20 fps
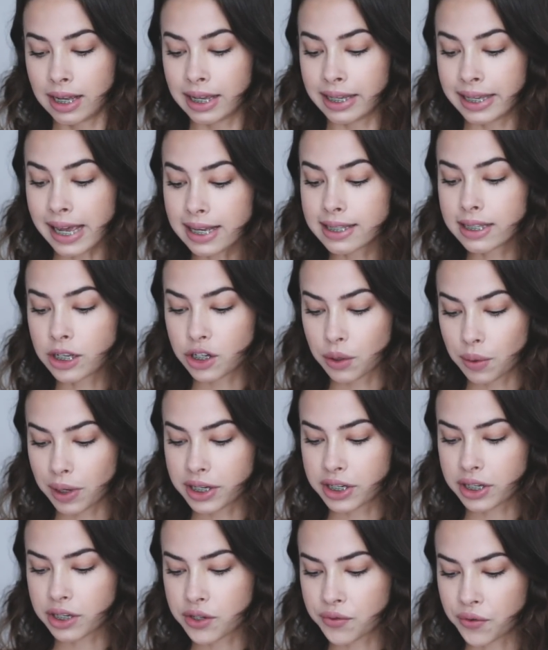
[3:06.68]
Jak
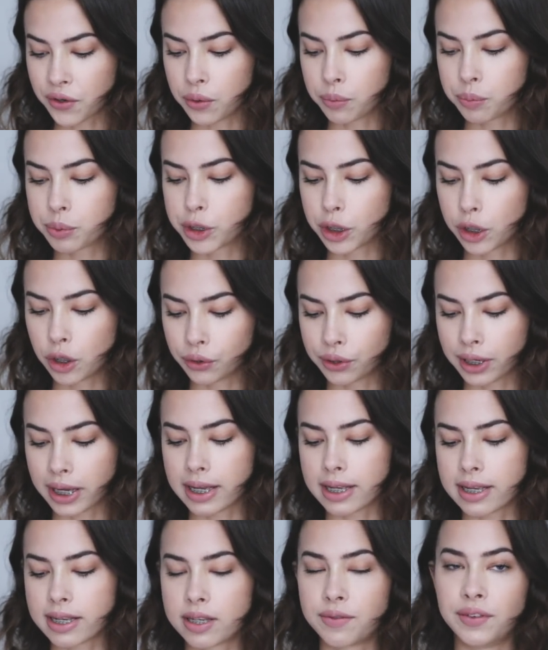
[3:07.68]
zaczęłaś swoją
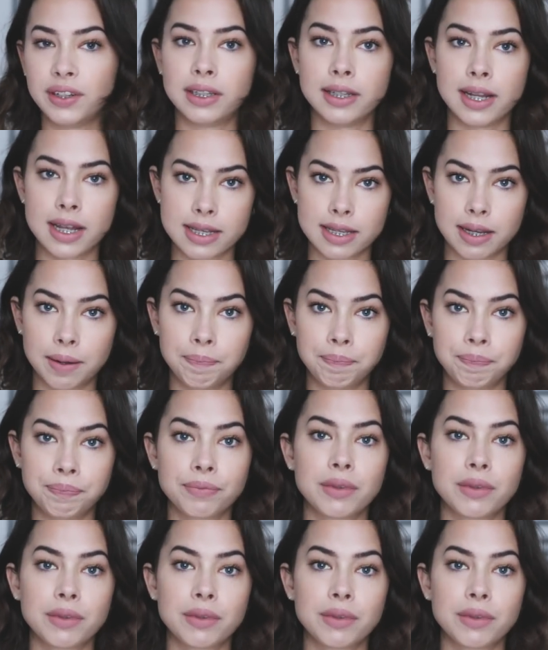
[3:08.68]
przygodę z fitnessem?